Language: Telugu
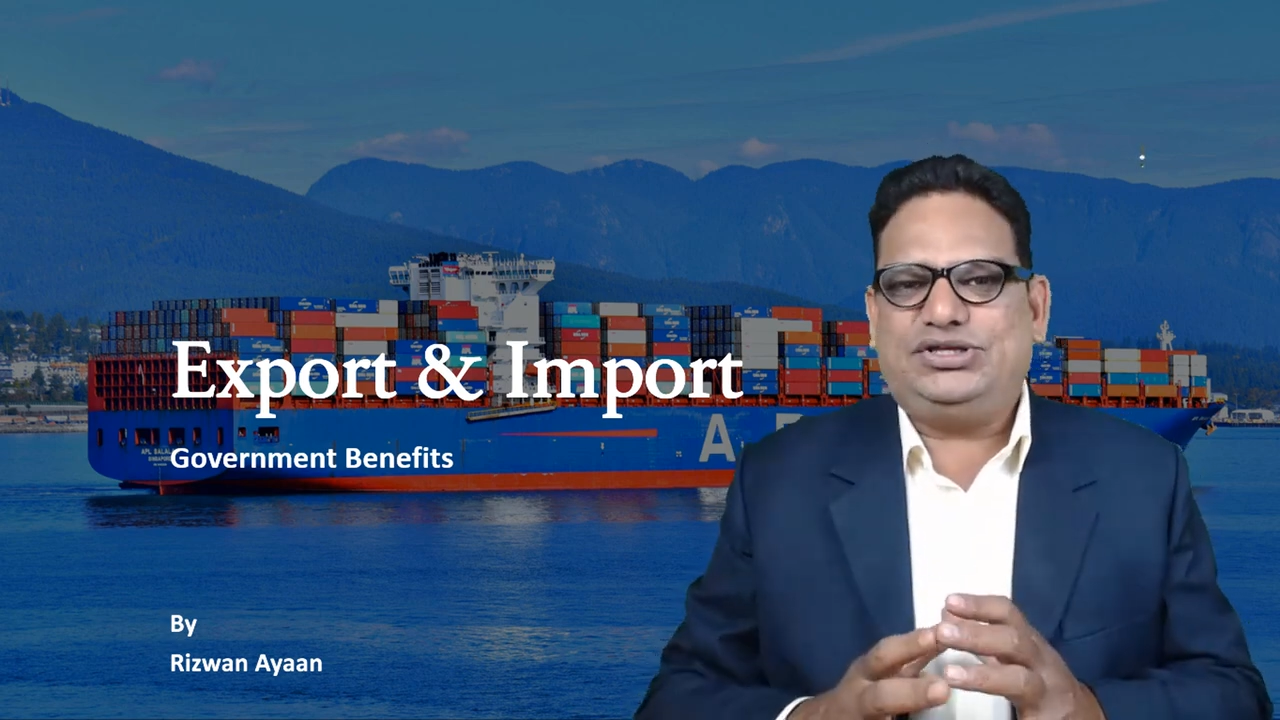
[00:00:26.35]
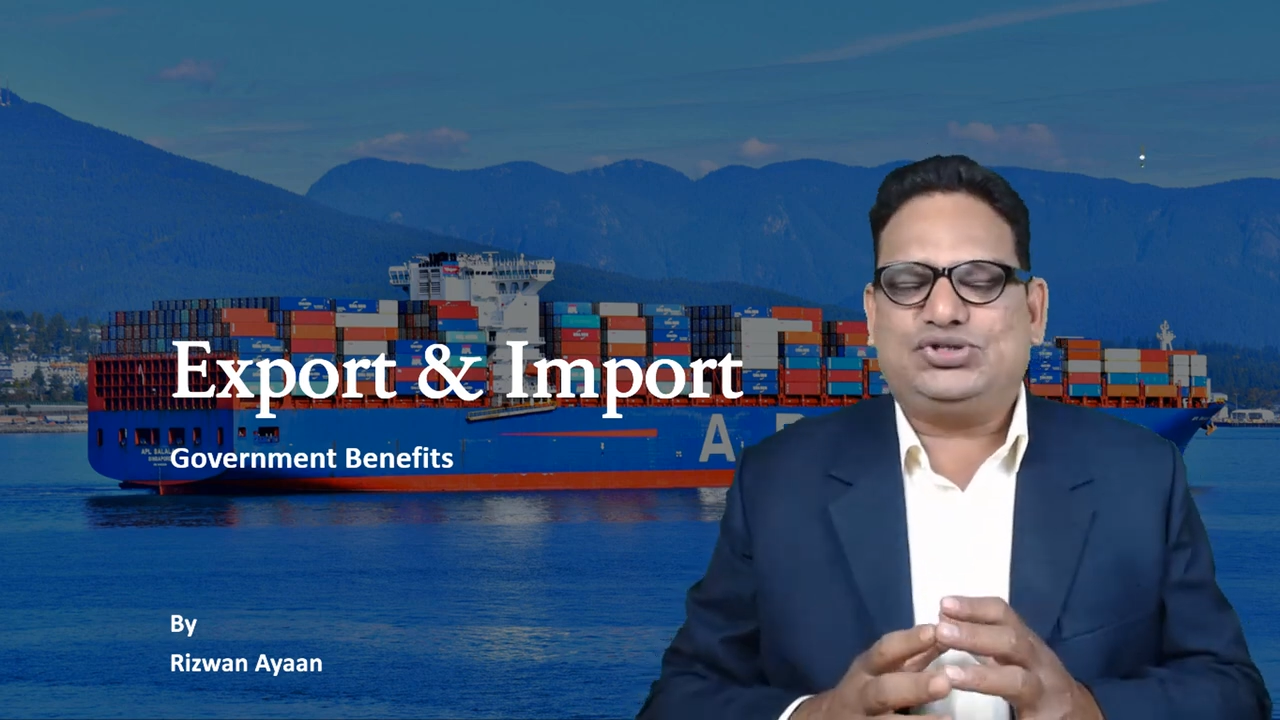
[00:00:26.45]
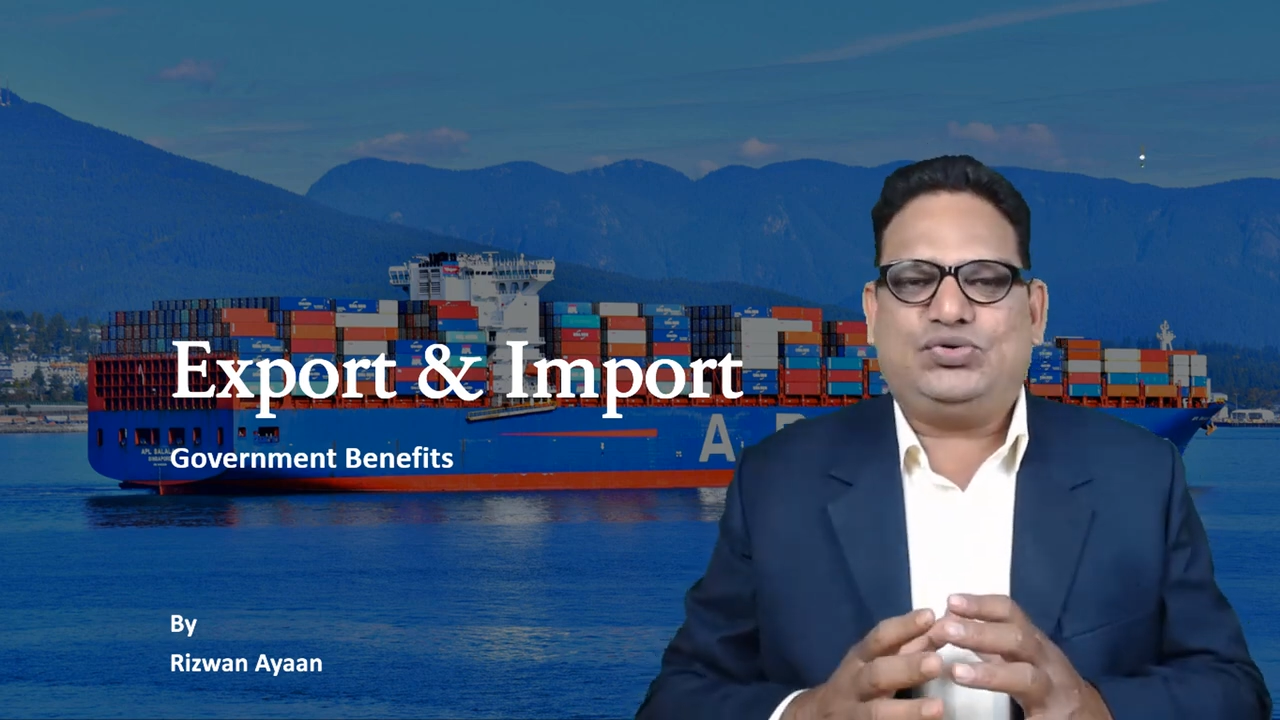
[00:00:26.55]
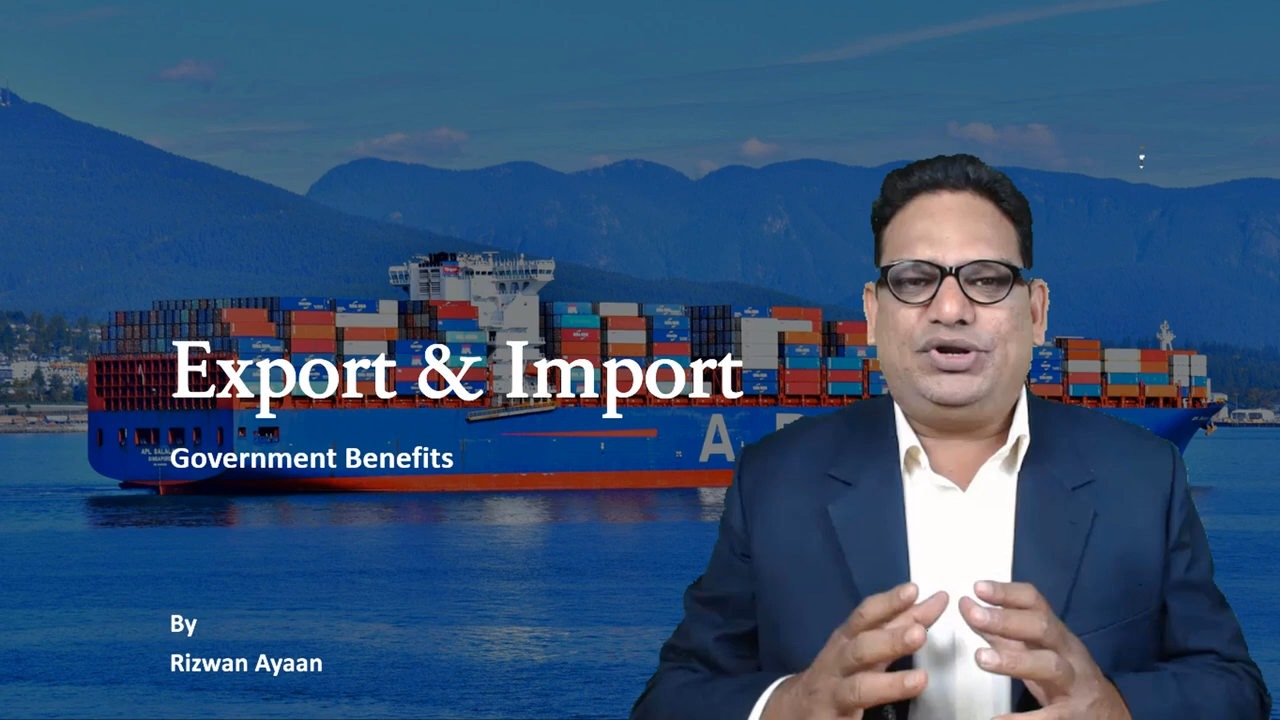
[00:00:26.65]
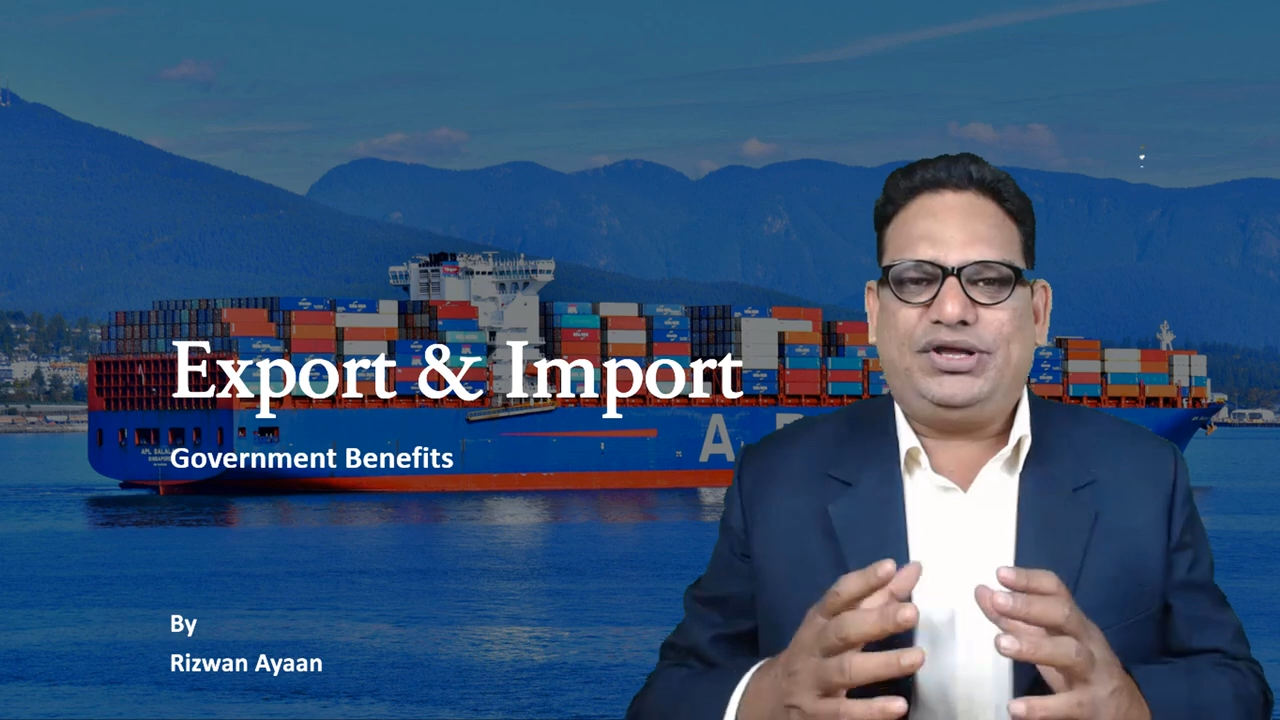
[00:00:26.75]

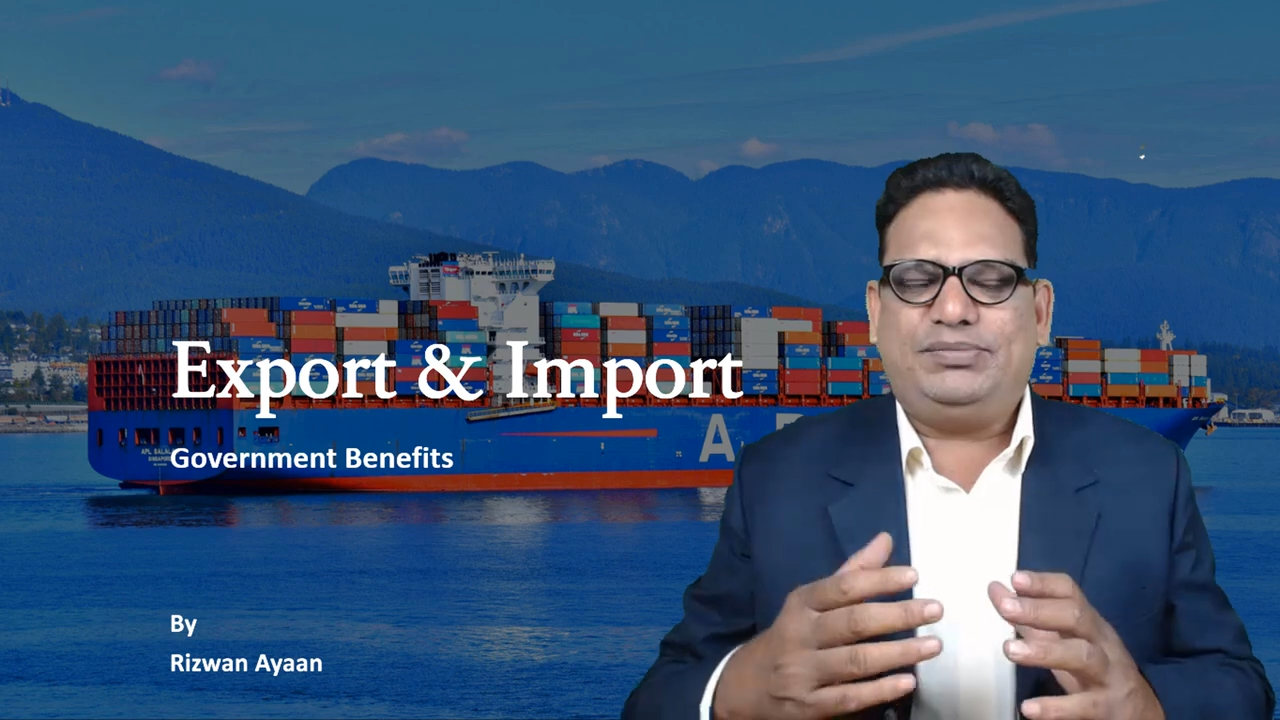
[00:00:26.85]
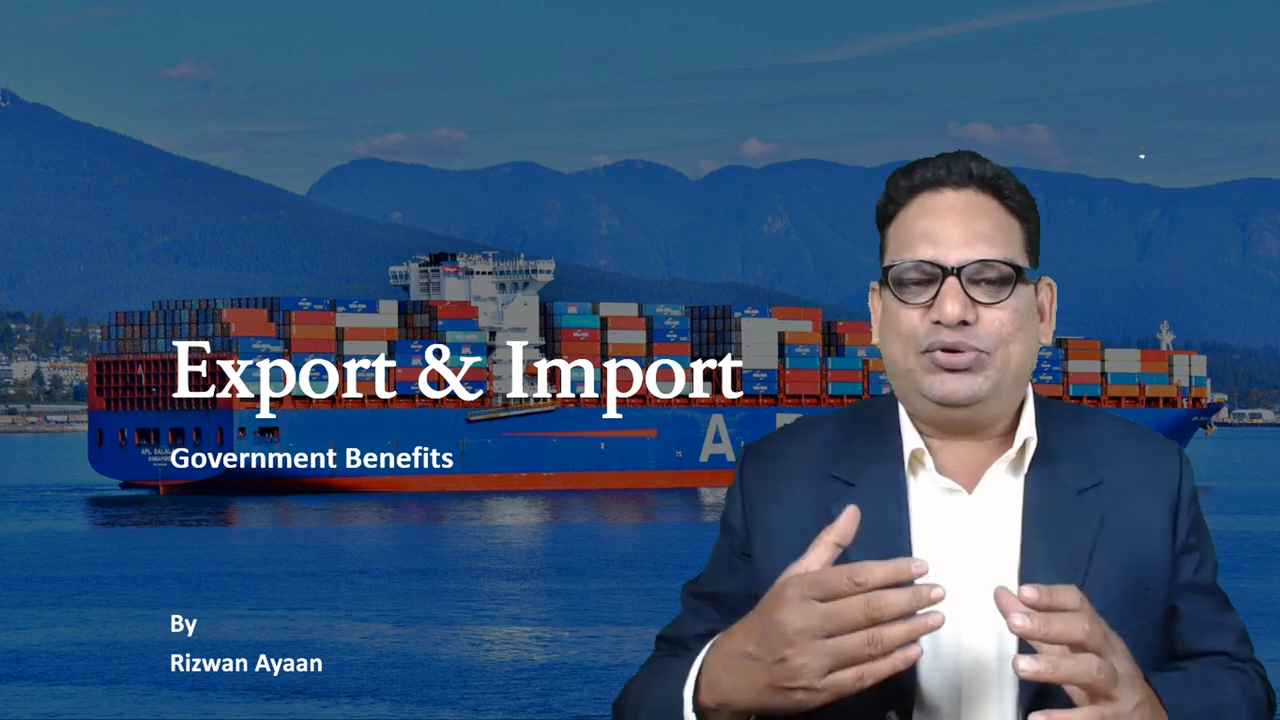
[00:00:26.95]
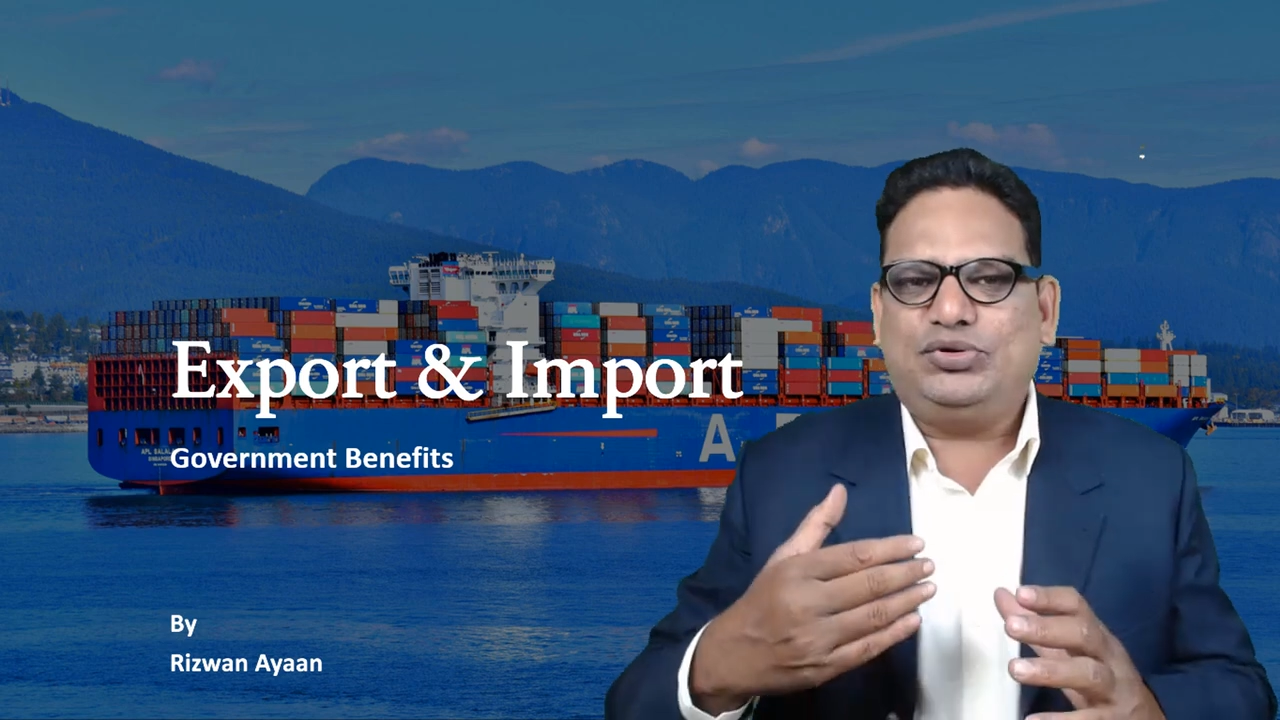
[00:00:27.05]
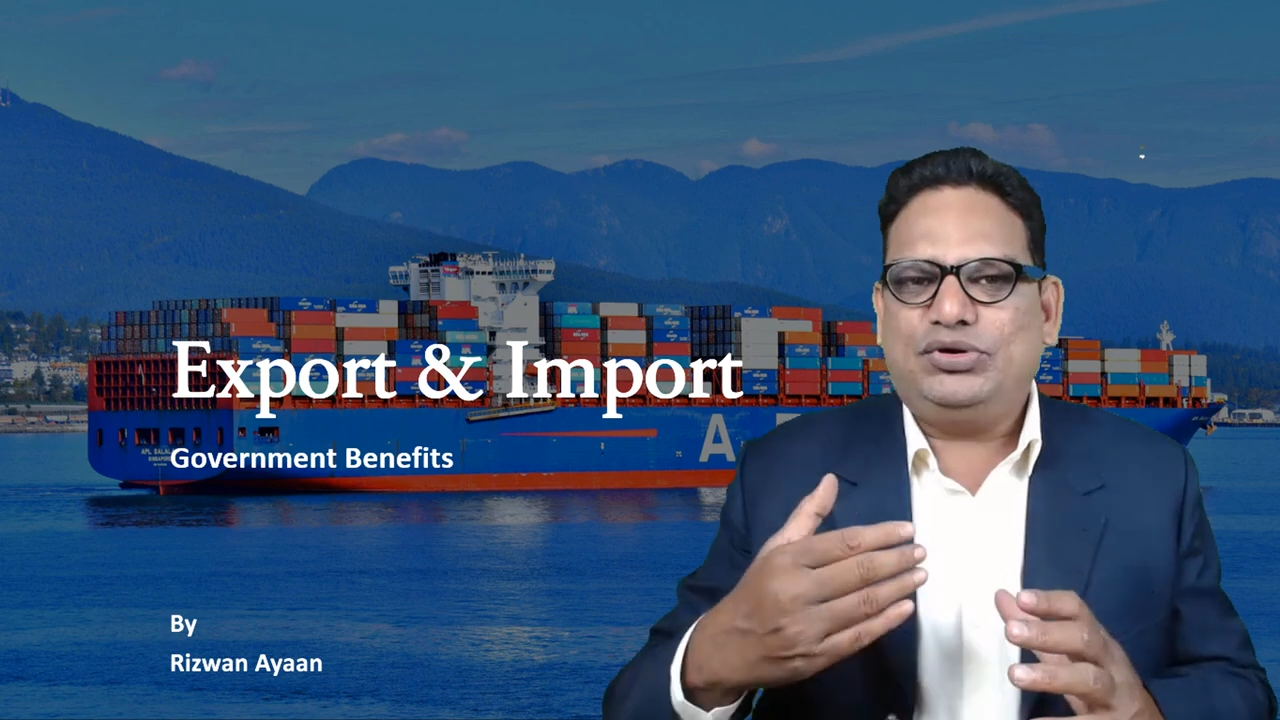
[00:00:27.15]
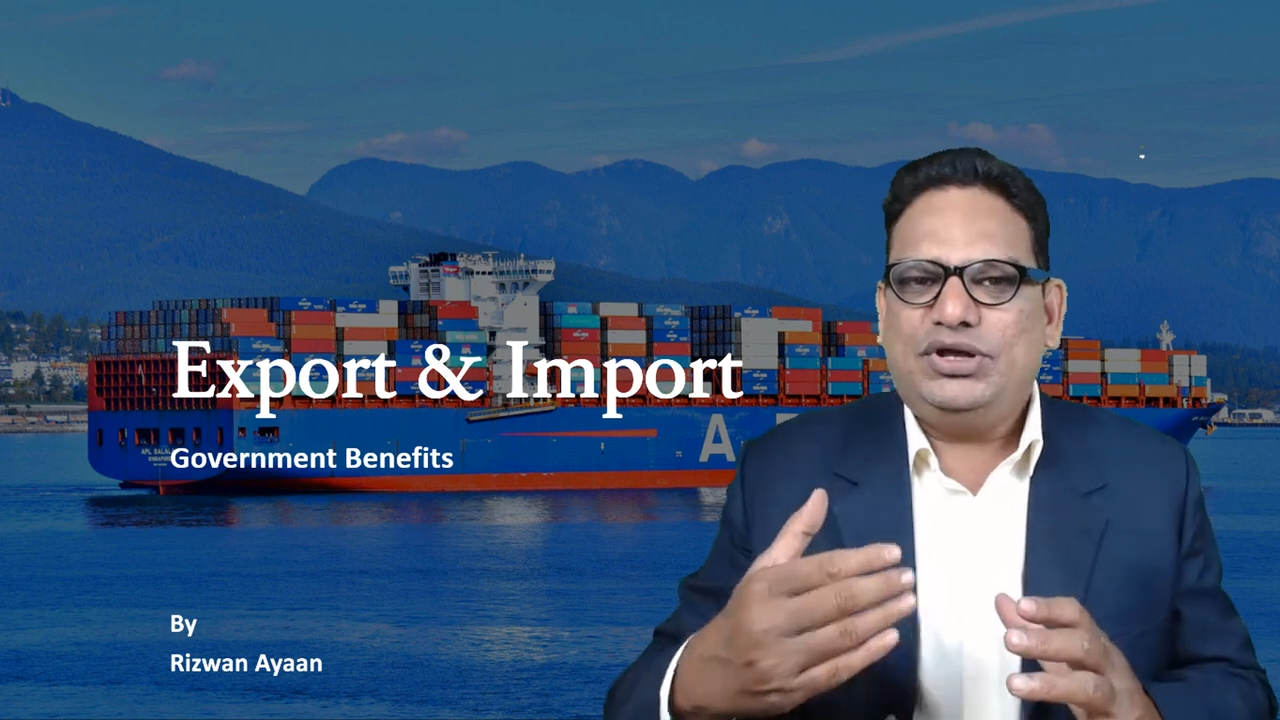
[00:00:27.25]
తీసుకొని
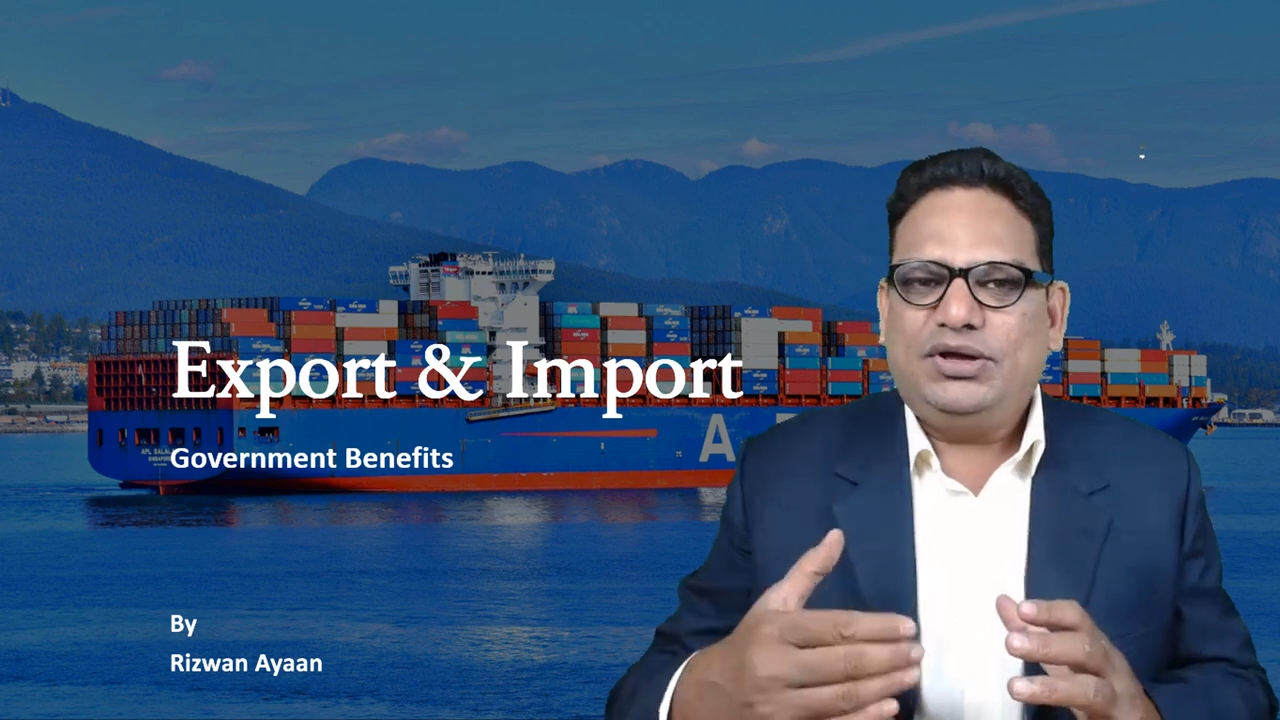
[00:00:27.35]
ఇప్పుడు